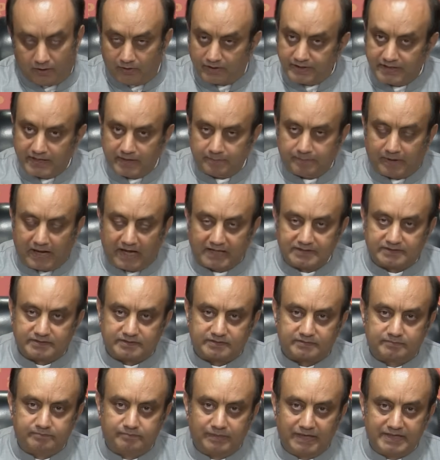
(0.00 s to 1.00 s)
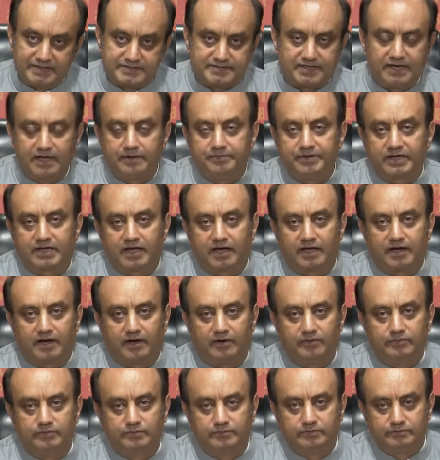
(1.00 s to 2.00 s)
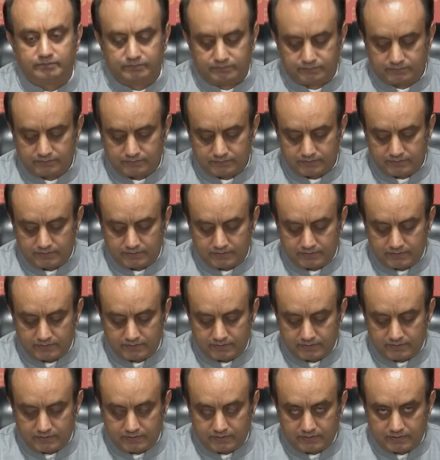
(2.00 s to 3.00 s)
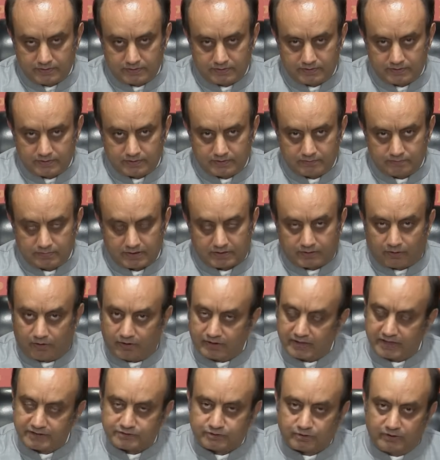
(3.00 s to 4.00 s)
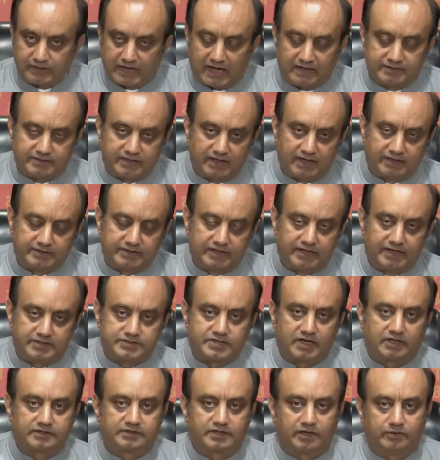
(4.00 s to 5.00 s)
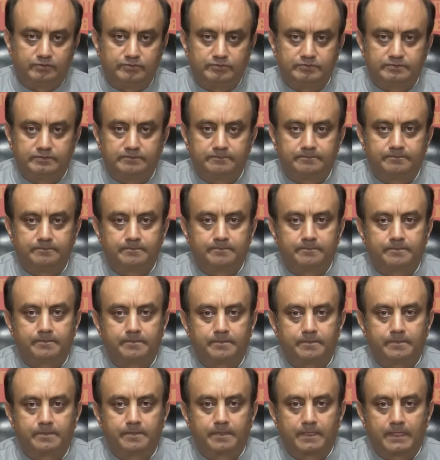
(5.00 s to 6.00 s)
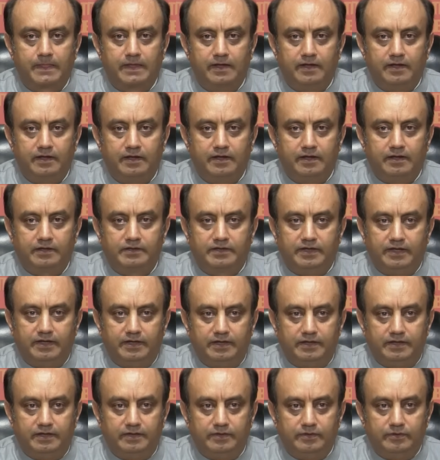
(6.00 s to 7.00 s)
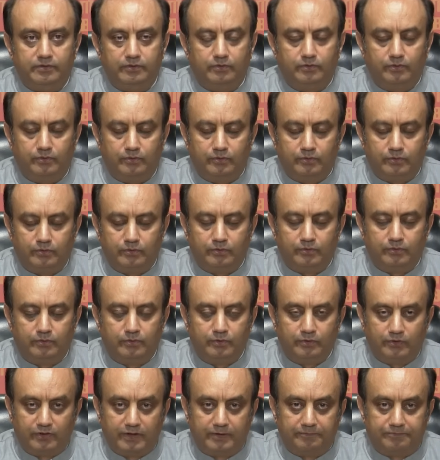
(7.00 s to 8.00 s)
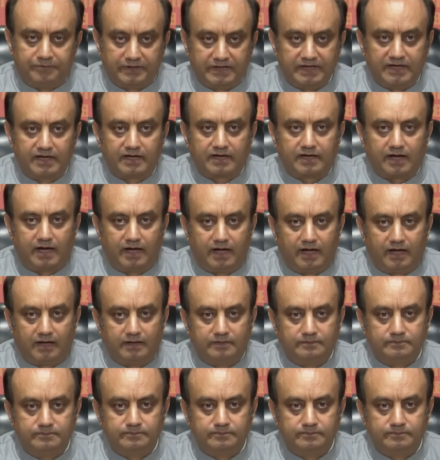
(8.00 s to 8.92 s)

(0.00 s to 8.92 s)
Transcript: और यह बात मैं इसलिए भी कह रहा हूं मैं कांग्रेस को याद दिला देना चाहता हूं कि उन्होंने फिर ये कहा